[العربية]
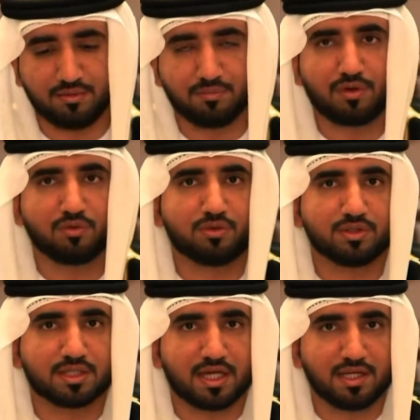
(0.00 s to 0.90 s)
موضوع
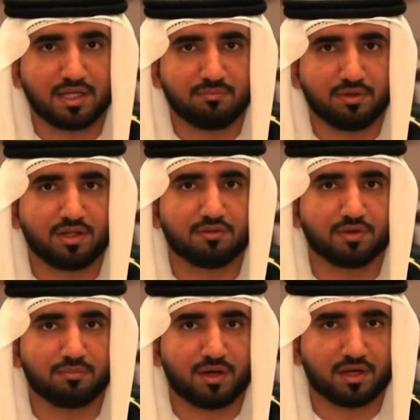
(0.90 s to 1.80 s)
التعليم احنا
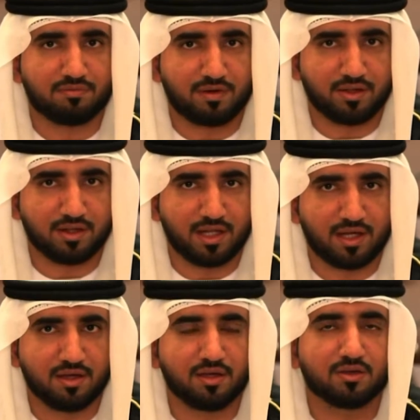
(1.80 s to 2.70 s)
في إمارة
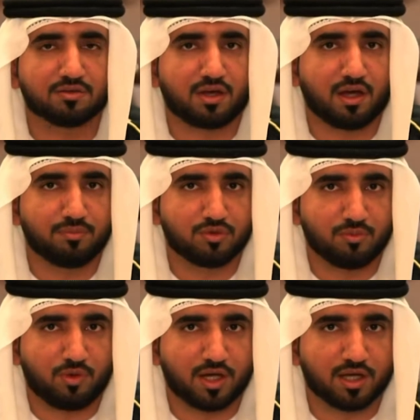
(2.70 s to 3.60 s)
فاضلة صاحب
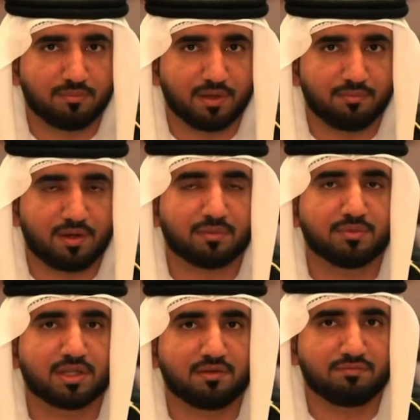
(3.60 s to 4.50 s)
سمو حاكم الإمارة
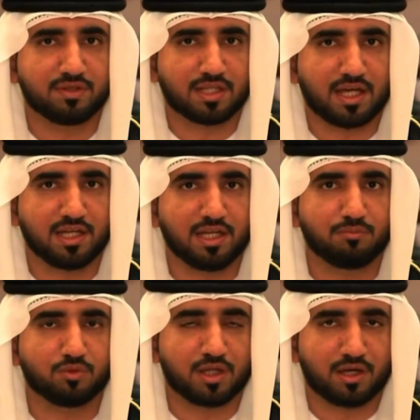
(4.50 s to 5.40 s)
مهتم في
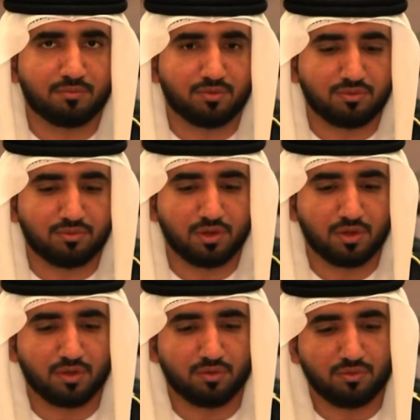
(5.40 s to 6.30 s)
التعليم ودعمه
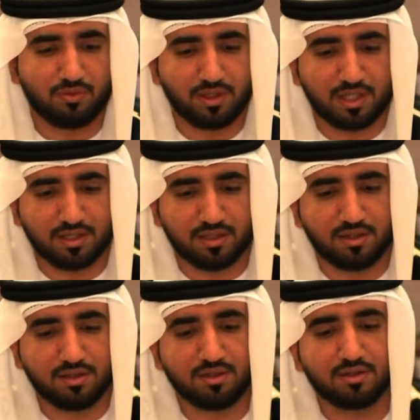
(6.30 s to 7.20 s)
واحنا
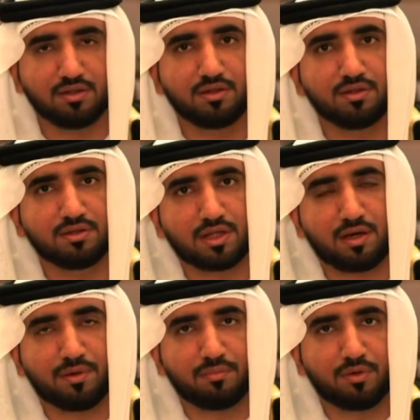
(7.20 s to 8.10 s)
نتابع